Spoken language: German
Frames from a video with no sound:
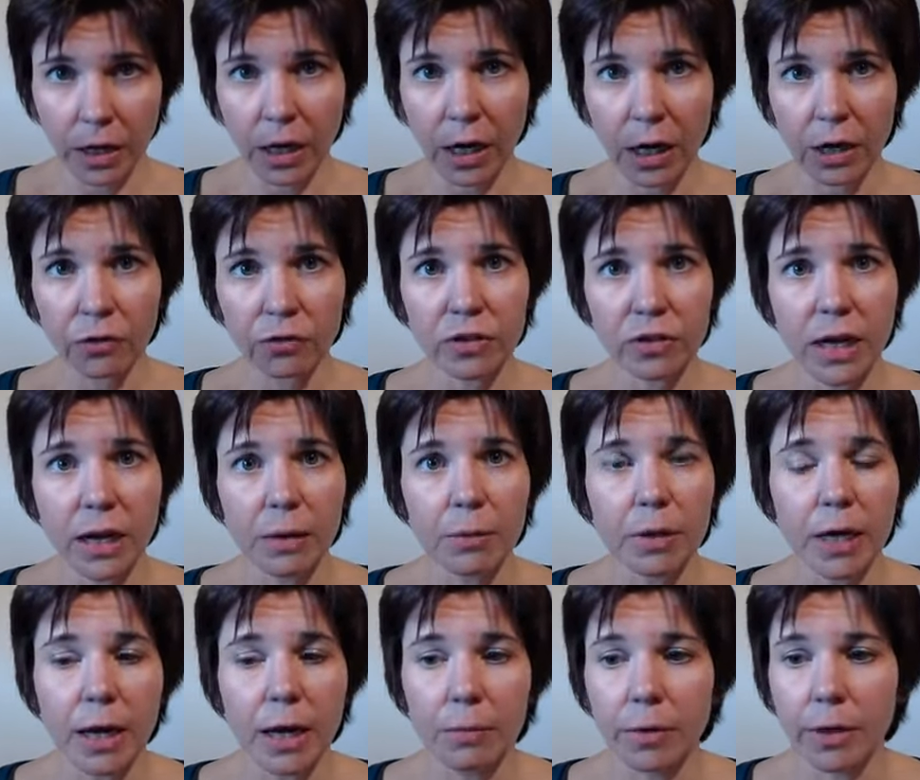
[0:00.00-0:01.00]

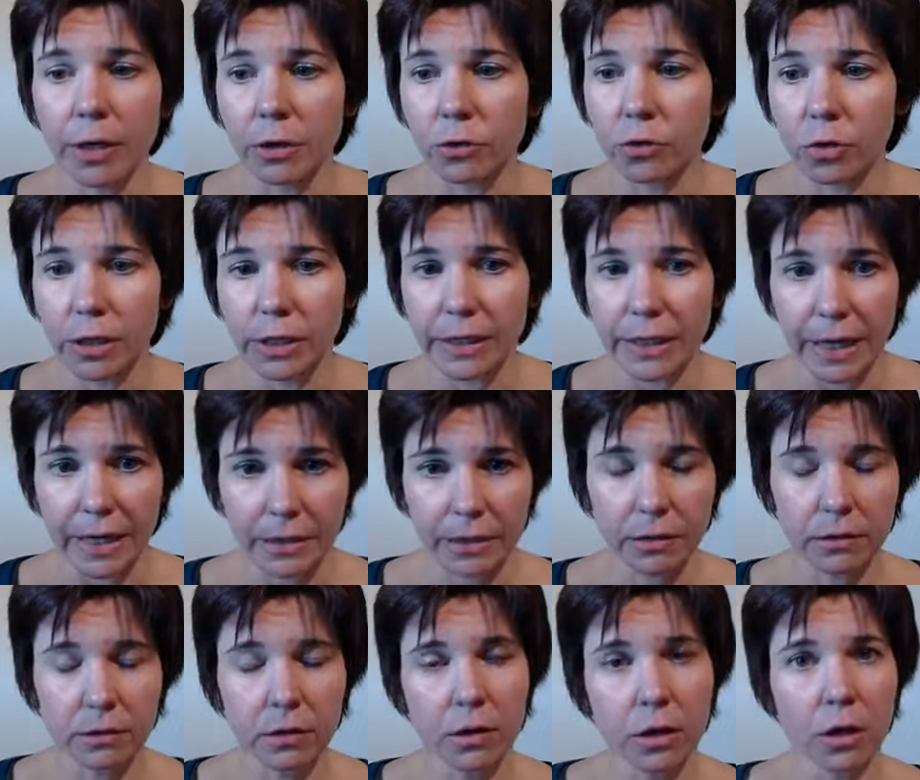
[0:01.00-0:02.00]
Hanfsamen kann man natürlich
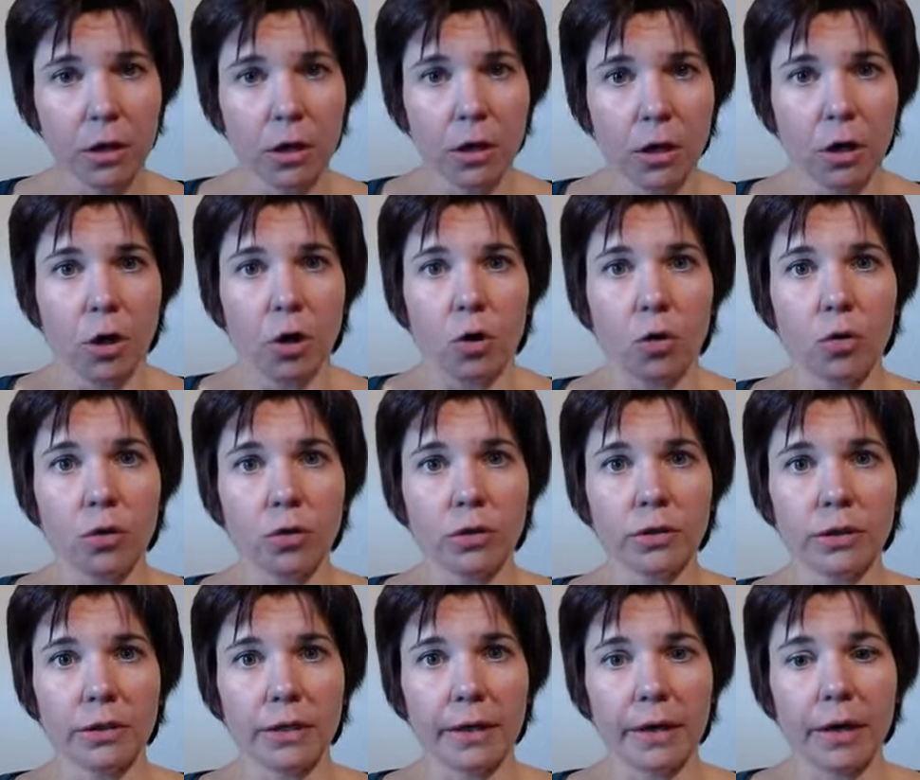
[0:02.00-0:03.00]
essen
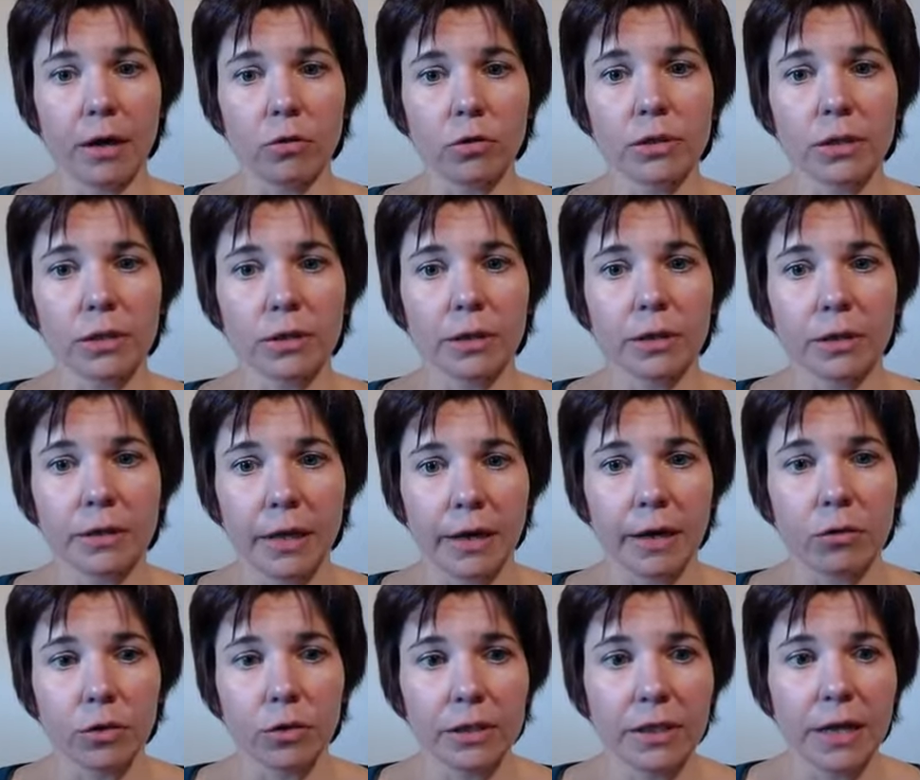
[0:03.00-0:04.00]
und daraus,
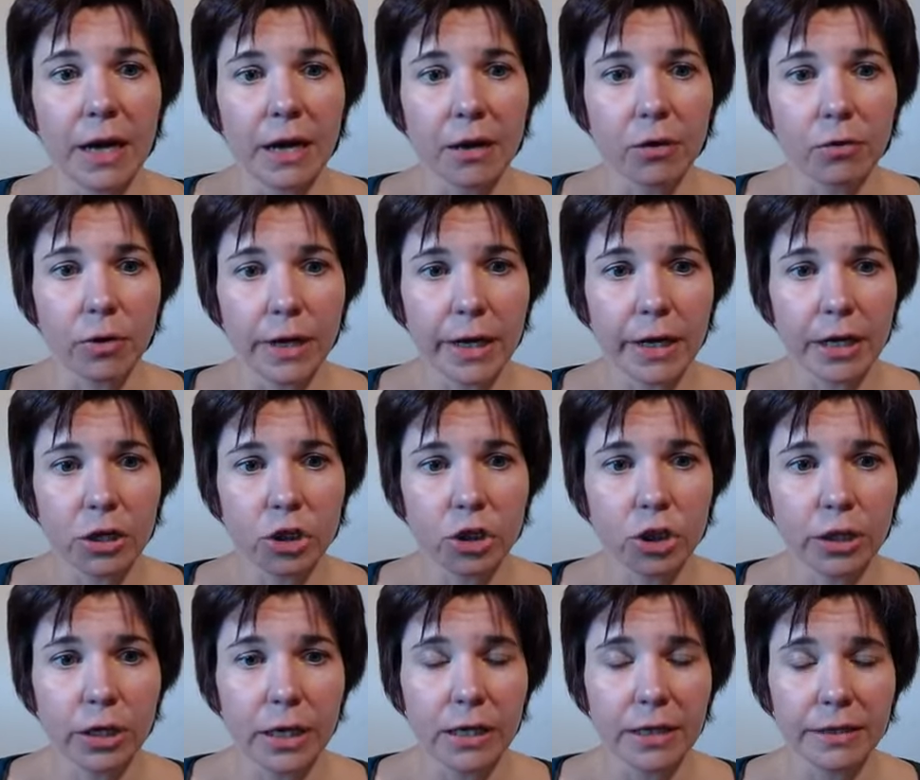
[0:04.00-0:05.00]
daraus Nahrung
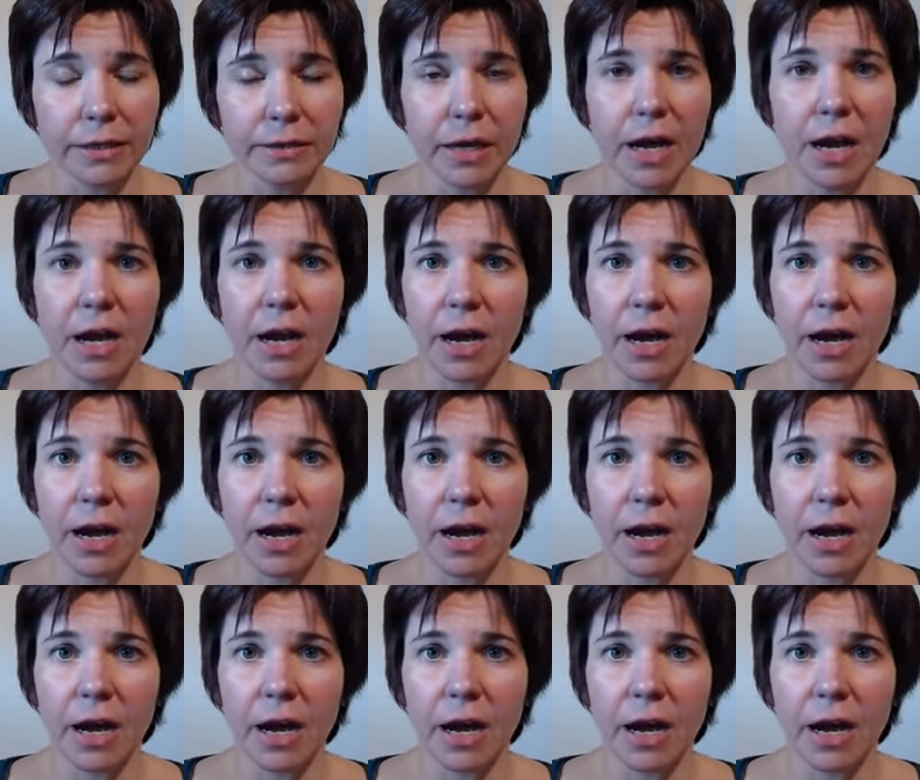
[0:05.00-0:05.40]
herstellen.